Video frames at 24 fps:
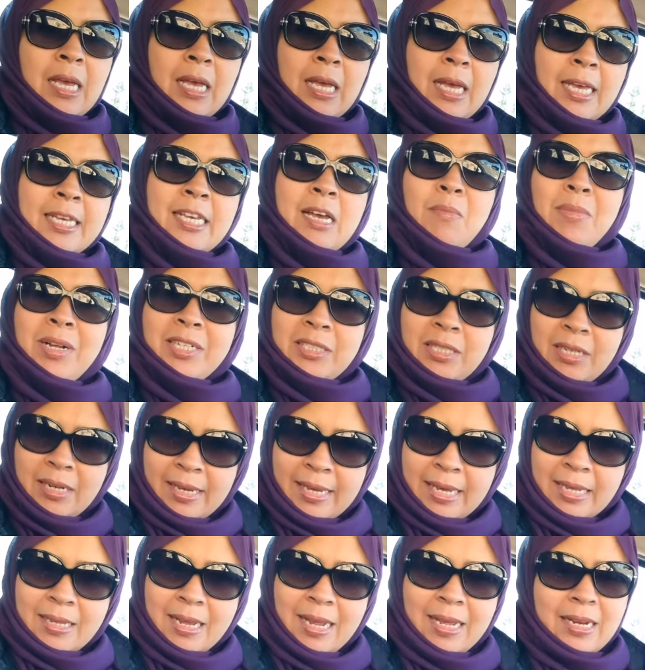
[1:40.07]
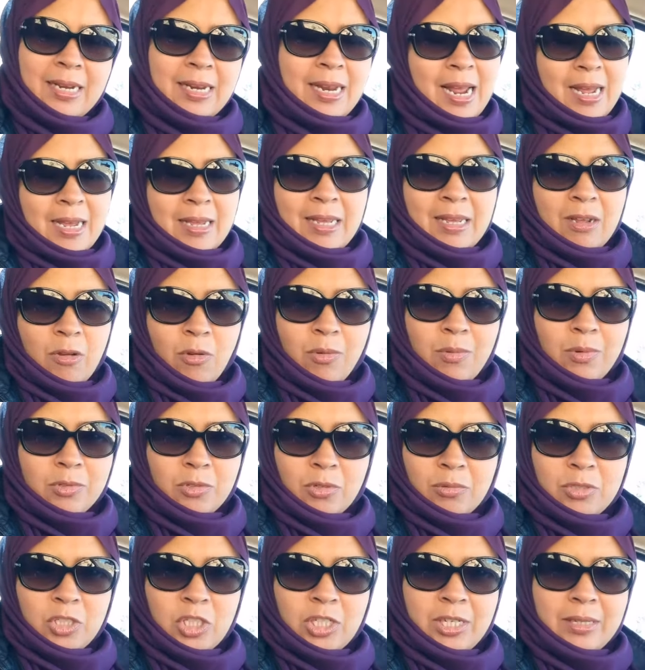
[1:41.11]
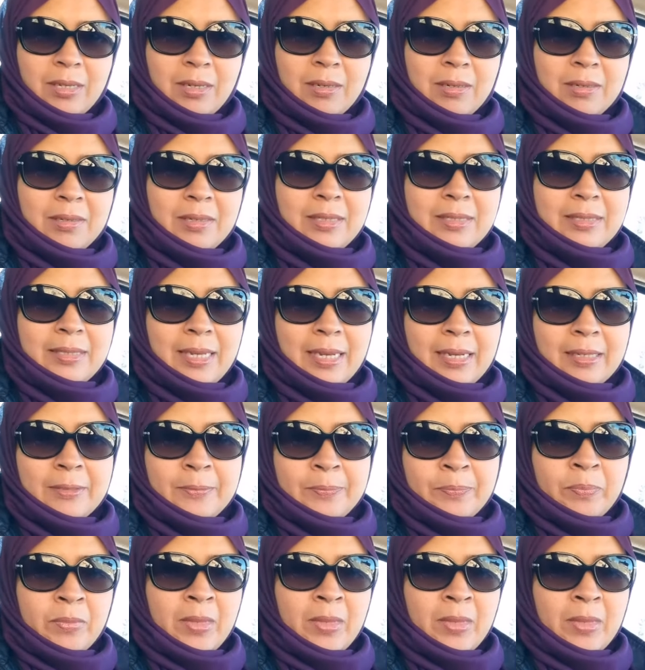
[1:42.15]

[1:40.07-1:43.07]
هي مصر كده لا هو الموضوع مش كده خالص يعني